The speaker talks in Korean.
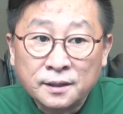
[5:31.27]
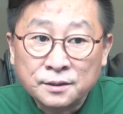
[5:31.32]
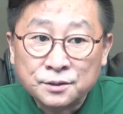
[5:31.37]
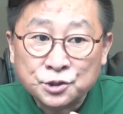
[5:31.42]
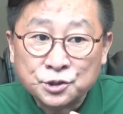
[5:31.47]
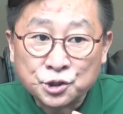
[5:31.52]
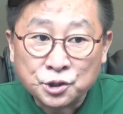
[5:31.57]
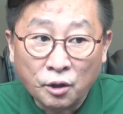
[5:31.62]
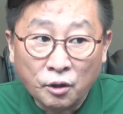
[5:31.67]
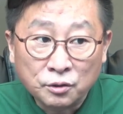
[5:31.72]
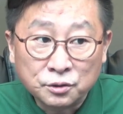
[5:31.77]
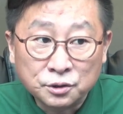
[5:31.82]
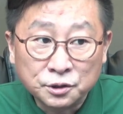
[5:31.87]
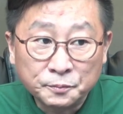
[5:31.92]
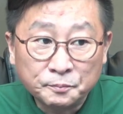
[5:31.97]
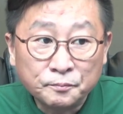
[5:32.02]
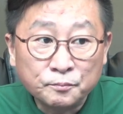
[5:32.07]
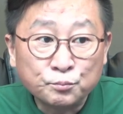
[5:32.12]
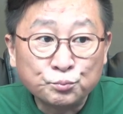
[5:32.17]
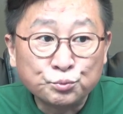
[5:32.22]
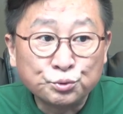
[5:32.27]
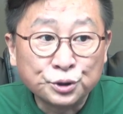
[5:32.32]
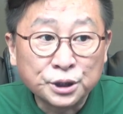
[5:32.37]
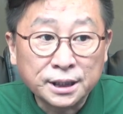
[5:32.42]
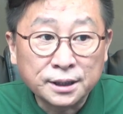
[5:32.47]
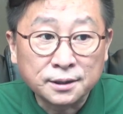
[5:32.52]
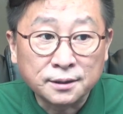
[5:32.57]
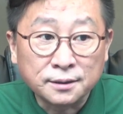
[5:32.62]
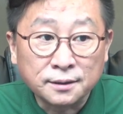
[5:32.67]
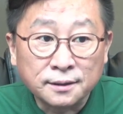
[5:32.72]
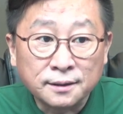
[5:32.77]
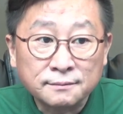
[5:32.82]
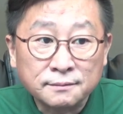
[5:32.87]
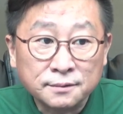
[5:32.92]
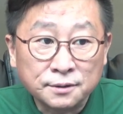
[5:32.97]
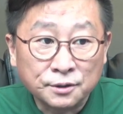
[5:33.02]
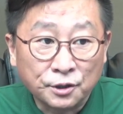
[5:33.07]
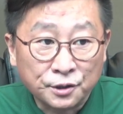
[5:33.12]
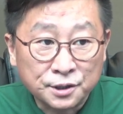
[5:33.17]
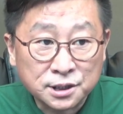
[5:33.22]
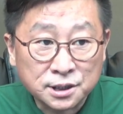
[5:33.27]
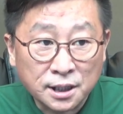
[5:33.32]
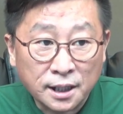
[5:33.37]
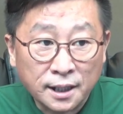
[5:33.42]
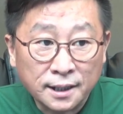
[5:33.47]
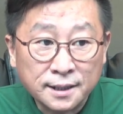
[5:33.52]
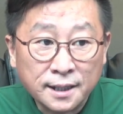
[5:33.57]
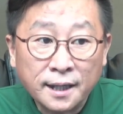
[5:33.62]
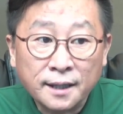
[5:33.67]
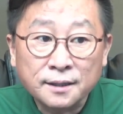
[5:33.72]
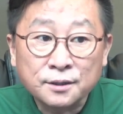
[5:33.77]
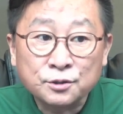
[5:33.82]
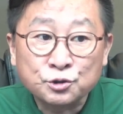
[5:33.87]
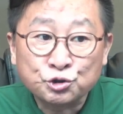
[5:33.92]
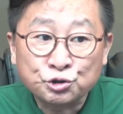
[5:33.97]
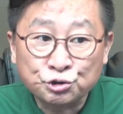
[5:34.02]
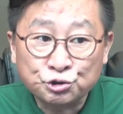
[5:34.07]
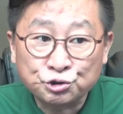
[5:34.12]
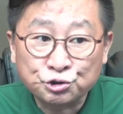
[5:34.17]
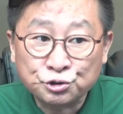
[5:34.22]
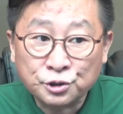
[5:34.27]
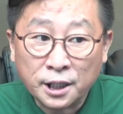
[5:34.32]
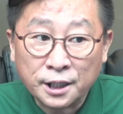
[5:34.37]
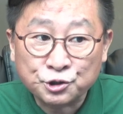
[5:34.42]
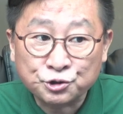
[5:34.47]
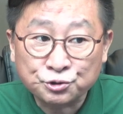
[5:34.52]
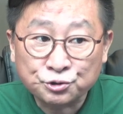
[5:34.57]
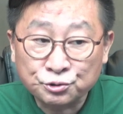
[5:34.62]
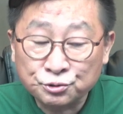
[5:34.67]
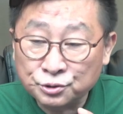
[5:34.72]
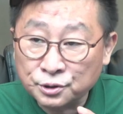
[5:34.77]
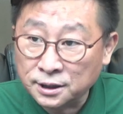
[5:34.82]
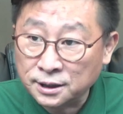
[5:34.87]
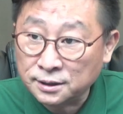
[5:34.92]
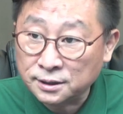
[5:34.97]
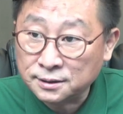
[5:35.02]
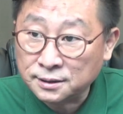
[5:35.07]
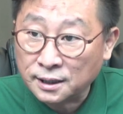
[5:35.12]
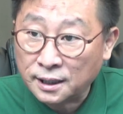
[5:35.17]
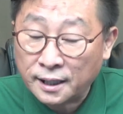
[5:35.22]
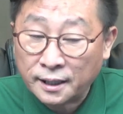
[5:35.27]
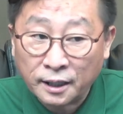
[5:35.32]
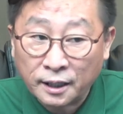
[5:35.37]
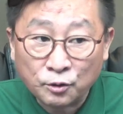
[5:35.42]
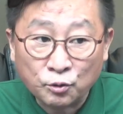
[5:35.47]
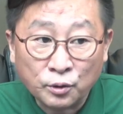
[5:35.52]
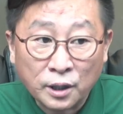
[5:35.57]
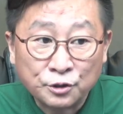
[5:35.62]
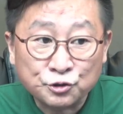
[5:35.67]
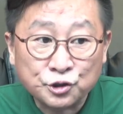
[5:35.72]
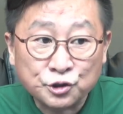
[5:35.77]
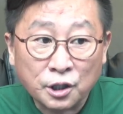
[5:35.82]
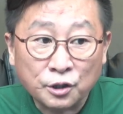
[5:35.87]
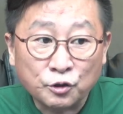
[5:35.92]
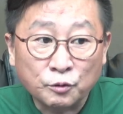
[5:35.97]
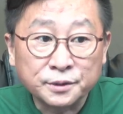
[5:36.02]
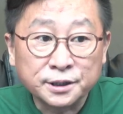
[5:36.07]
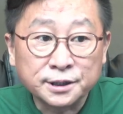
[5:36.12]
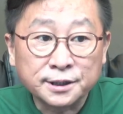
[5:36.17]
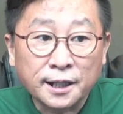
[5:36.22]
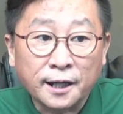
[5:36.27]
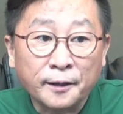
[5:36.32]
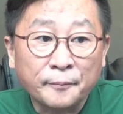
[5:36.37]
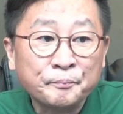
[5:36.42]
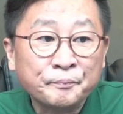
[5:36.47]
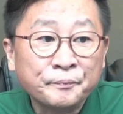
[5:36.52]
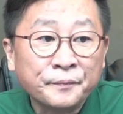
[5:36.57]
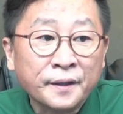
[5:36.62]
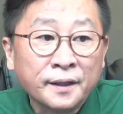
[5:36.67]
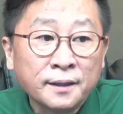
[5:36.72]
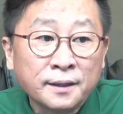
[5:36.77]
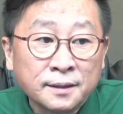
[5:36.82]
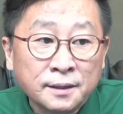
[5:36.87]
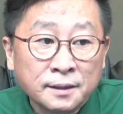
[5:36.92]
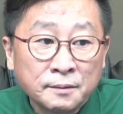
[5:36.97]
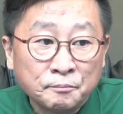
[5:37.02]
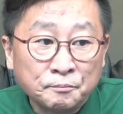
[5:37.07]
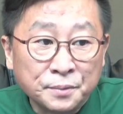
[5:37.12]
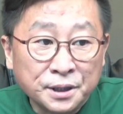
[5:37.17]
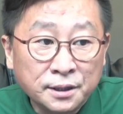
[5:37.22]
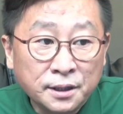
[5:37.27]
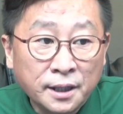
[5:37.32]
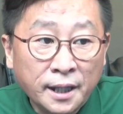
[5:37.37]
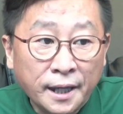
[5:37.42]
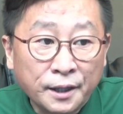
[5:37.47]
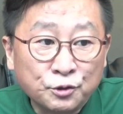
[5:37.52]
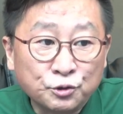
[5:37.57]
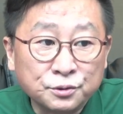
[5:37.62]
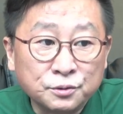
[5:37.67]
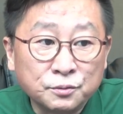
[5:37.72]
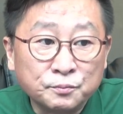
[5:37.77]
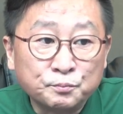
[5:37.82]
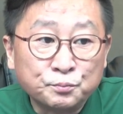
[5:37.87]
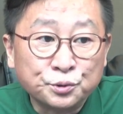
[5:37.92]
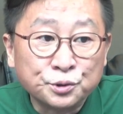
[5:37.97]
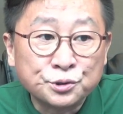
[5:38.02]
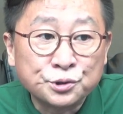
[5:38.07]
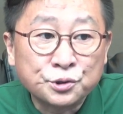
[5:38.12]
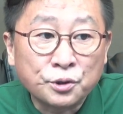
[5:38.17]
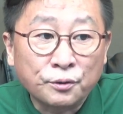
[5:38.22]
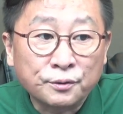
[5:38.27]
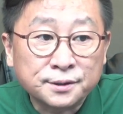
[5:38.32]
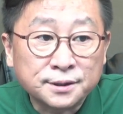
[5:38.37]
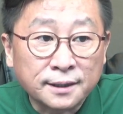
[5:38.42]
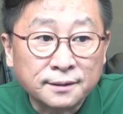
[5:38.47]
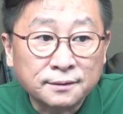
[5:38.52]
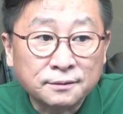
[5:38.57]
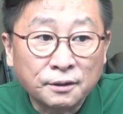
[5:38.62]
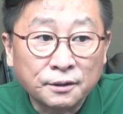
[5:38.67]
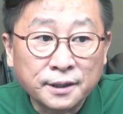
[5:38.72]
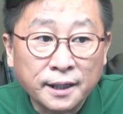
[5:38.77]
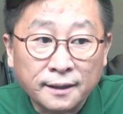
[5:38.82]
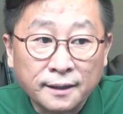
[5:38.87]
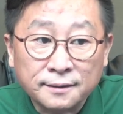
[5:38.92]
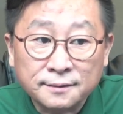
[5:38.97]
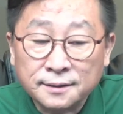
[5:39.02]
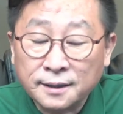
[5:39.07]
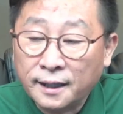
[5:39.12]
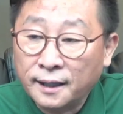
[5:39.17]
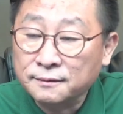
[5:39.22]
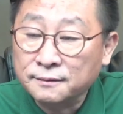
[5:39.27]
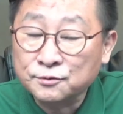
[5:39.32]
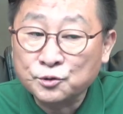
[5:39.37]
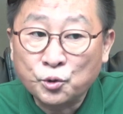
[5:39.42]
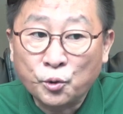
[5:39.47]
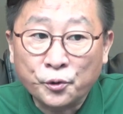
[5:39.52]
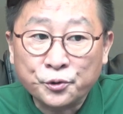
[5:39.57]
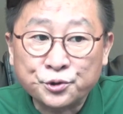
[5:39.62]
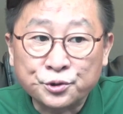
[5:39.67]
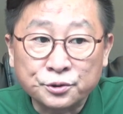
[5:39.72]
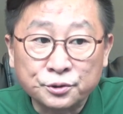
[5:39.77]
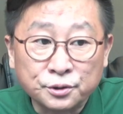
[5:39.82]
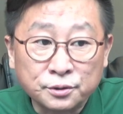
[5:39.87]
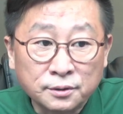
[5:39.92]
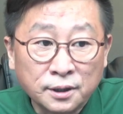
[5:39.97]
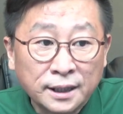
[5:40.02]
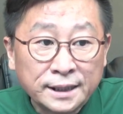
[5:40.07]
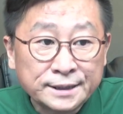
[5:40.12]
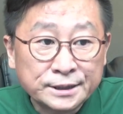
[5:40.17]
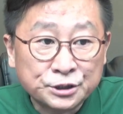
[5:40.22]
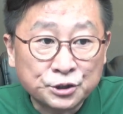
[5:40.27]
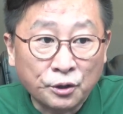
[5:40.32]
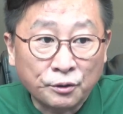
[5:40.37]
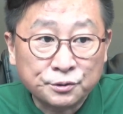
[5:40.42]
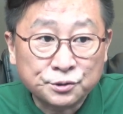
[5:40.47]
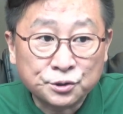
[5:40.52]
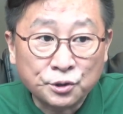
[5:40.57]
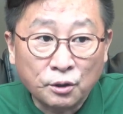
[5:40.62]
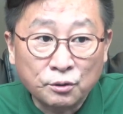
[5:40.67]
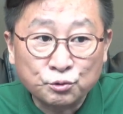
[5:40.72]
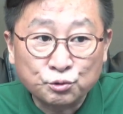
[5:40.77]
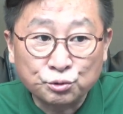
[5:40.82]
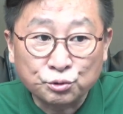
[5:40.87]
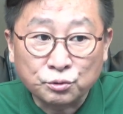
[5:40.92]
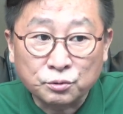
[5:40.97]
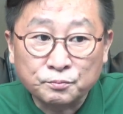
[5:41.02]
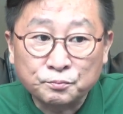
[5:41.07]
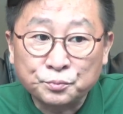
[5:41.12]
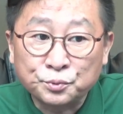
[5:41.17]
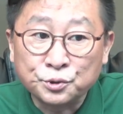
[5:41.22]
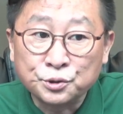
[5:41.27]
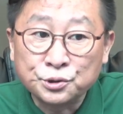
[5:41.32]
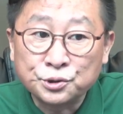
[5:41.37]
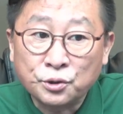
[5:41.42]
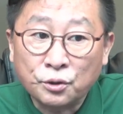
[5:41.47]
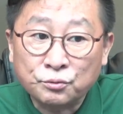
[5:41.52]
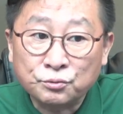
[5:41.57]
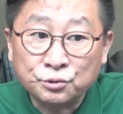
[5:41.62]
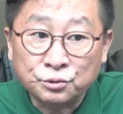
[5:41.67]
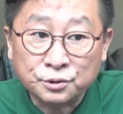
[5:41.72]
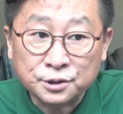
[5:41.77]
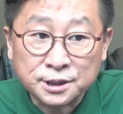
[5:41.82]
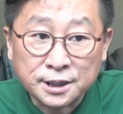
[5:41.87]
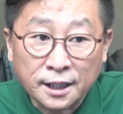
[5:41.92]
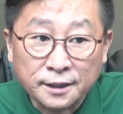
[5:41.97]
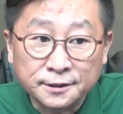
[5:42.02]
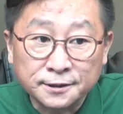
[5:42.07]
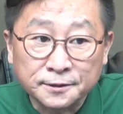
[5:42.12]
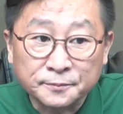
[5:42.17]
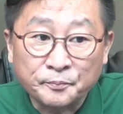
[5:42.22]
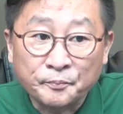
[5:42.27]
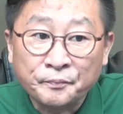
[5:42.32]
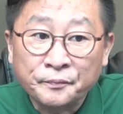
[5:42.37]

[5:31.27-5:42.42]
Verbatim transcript: 저급 무기를 러시아에 수출할 수 있다라고 강조한 겁니다. 미 해군 분석센터의 켄 고스 적성국 분석국장은